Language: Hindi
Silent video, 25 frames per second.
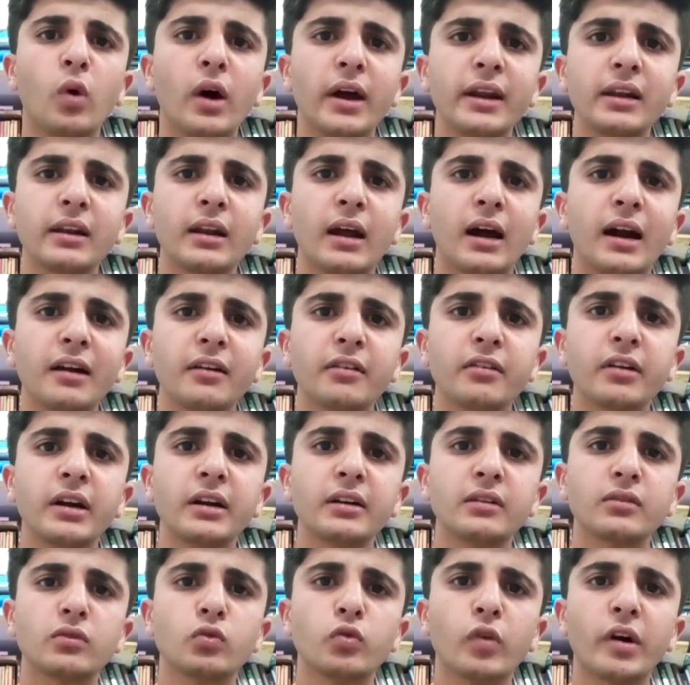
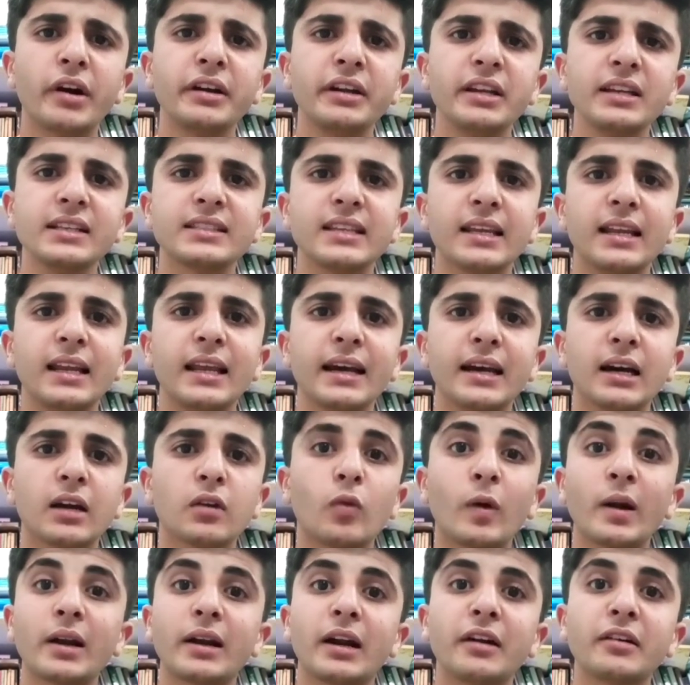120 से लेकर
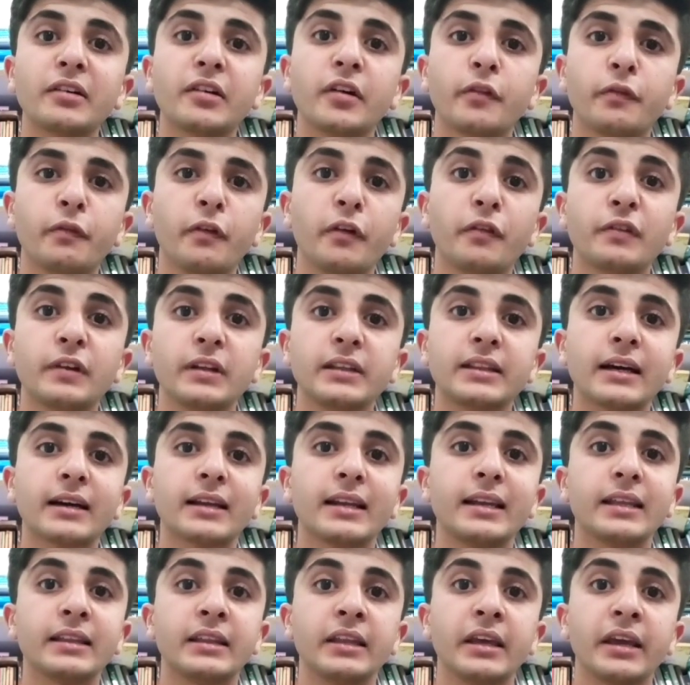150 तक
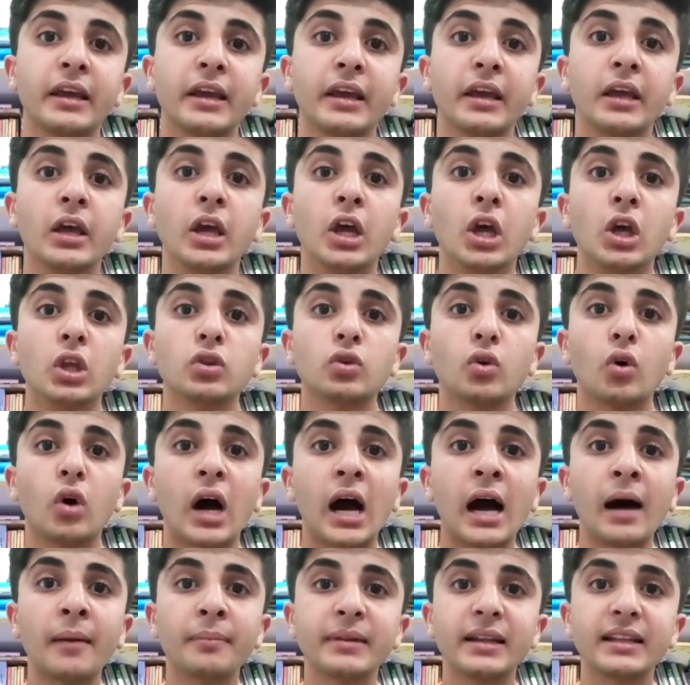लेते हैं तो
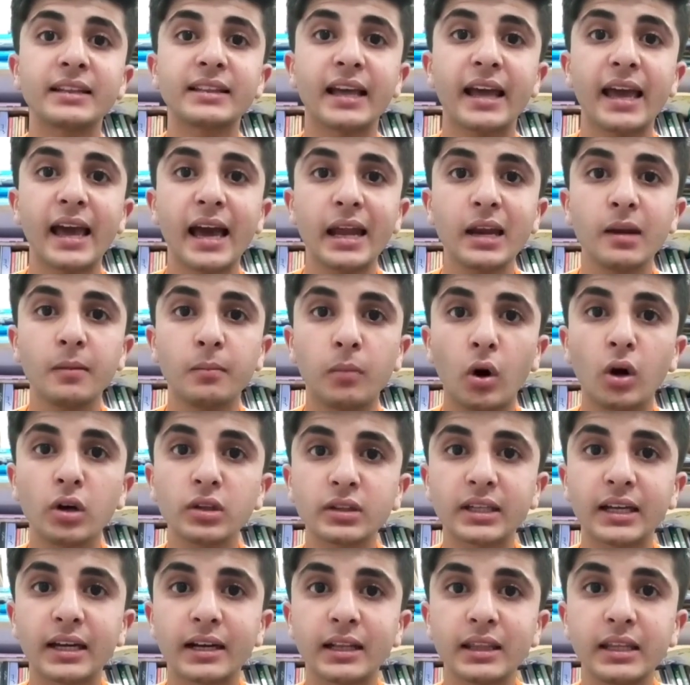आपने तैयारी
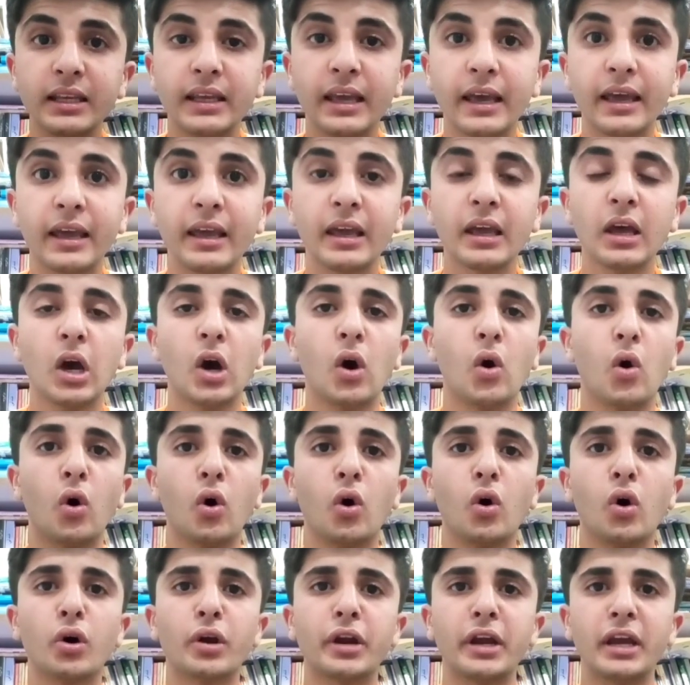बहुत करनी है
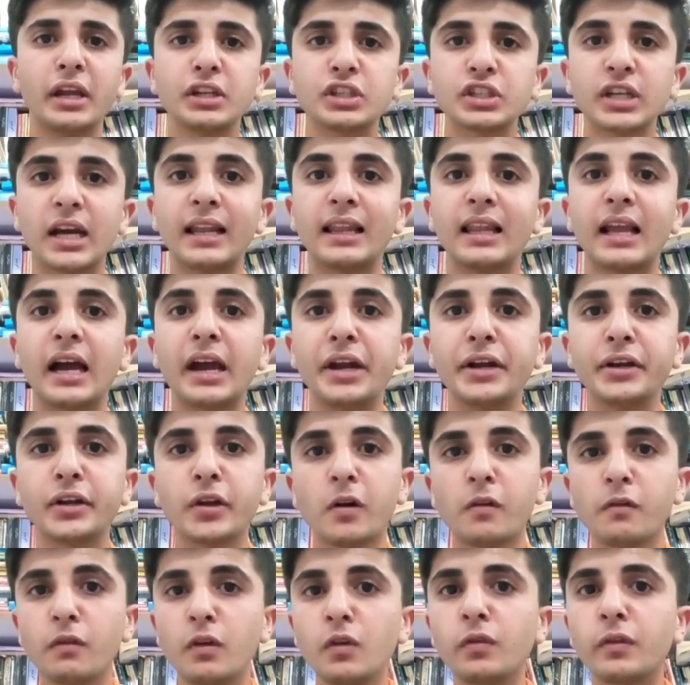और इन
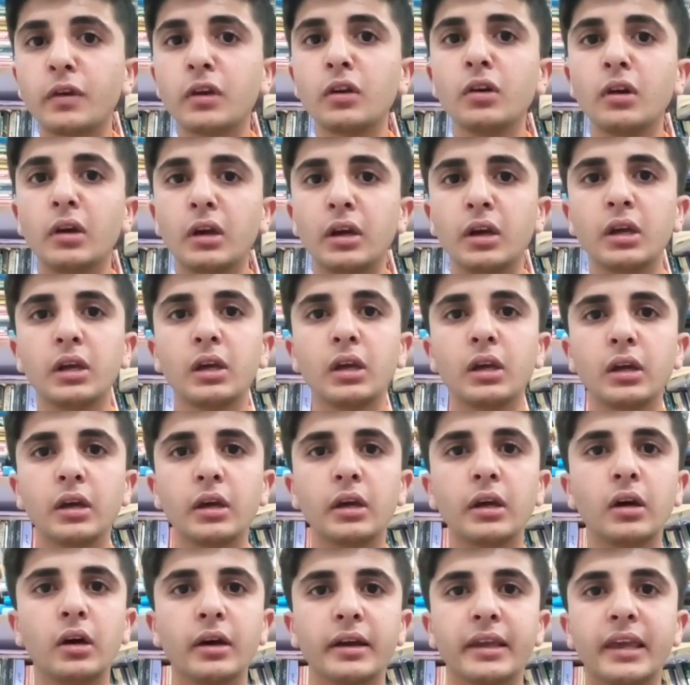इंटरव्यू
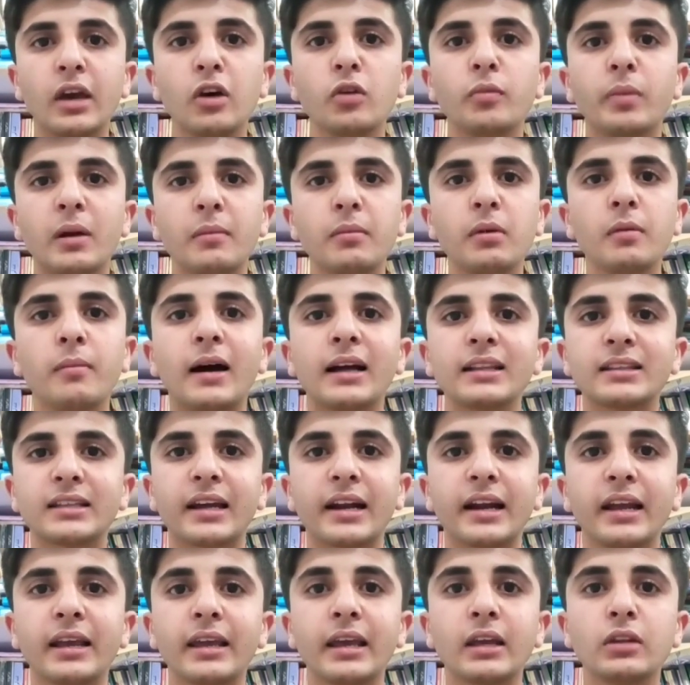के ऊपर भी बात
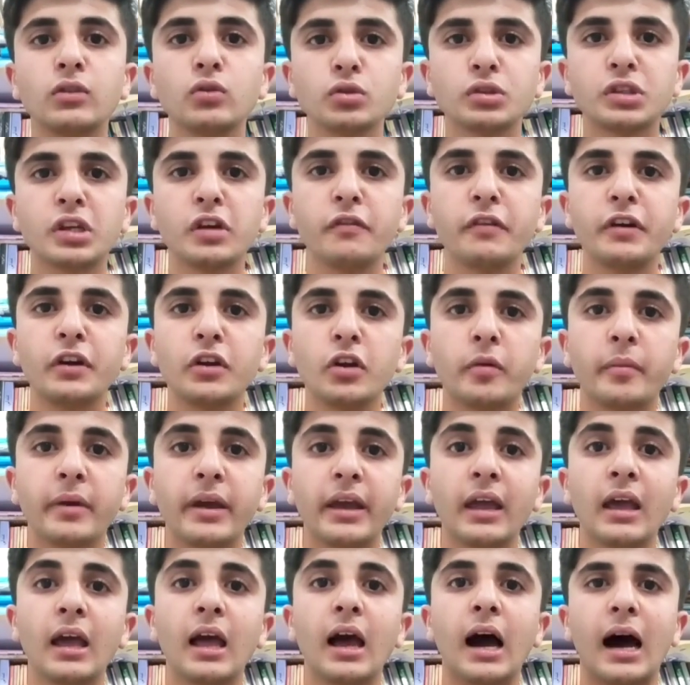करेंगे दूसरी वीडियो
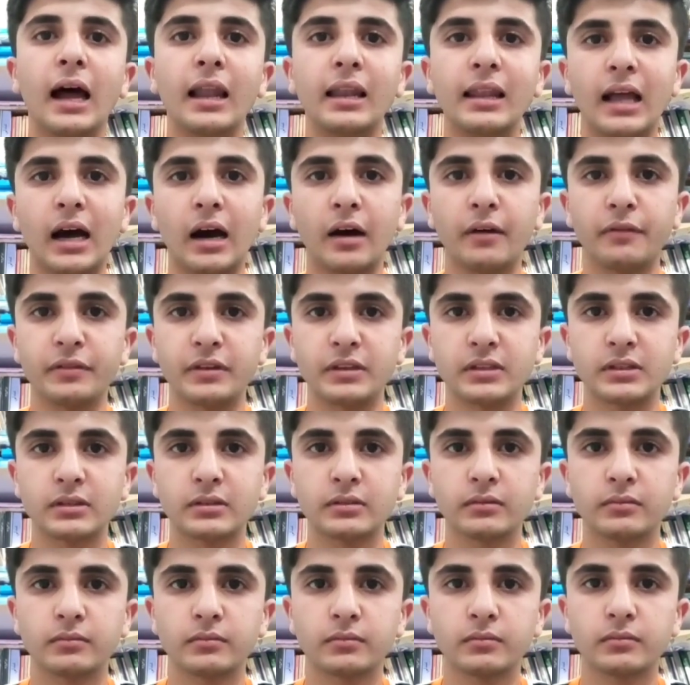में अल्लाह
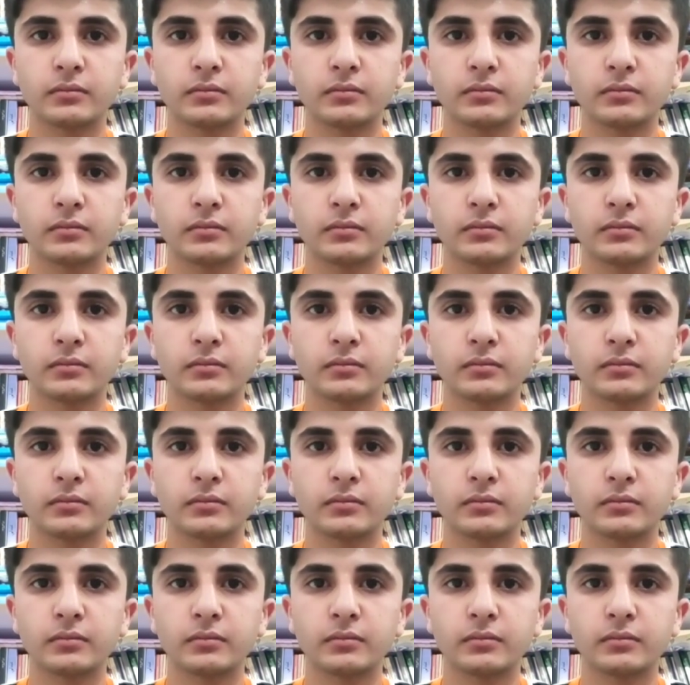हाफिज़